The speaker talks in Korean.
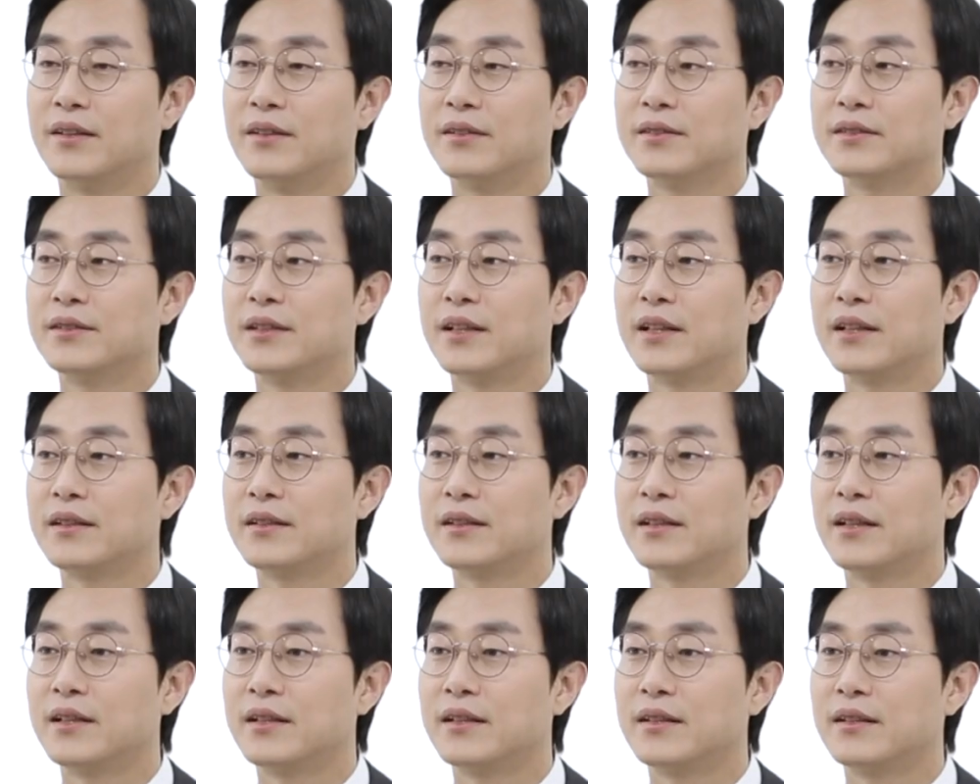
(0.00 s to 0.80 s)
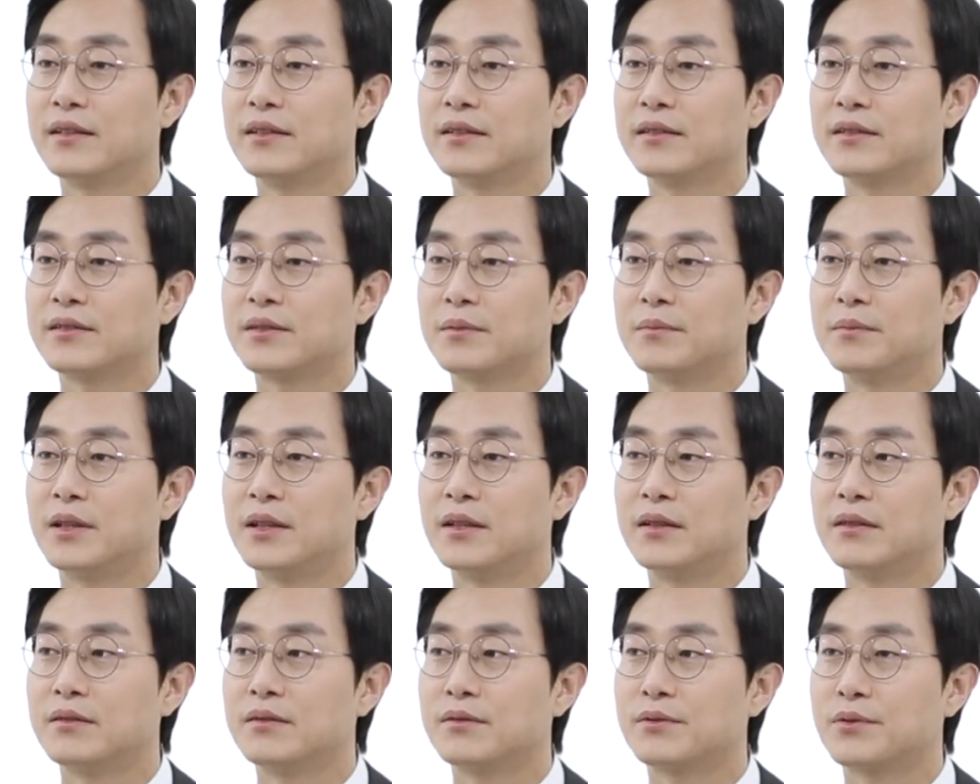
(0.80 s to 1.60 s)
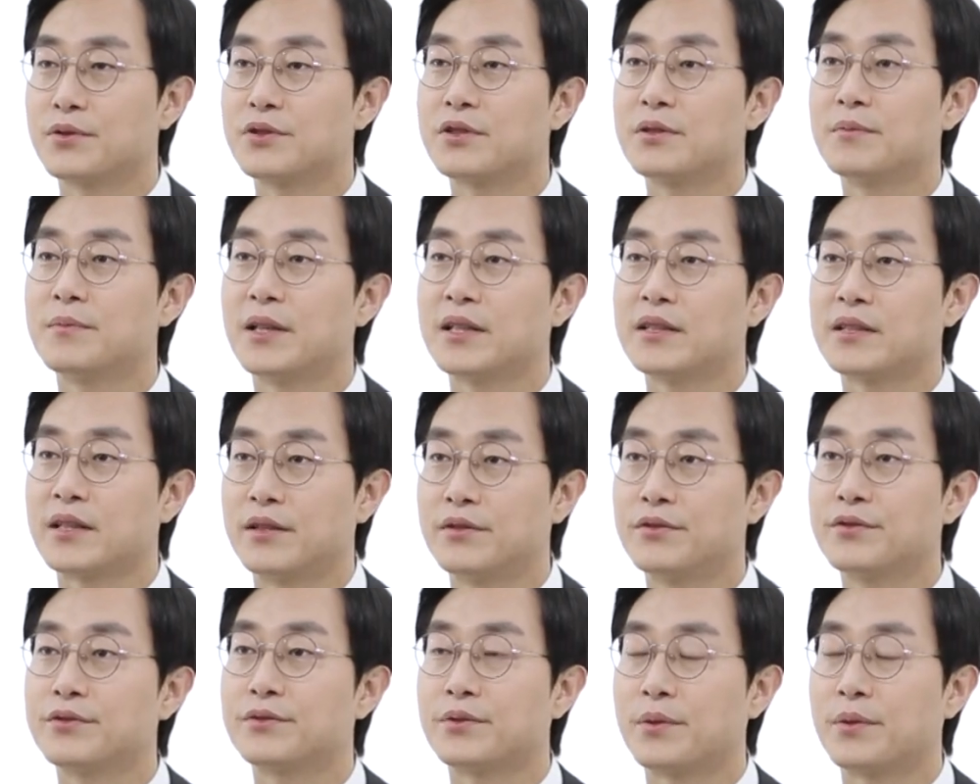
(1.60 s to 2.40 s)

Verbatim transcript: 어, 어느 하나 정말 조심하지 않을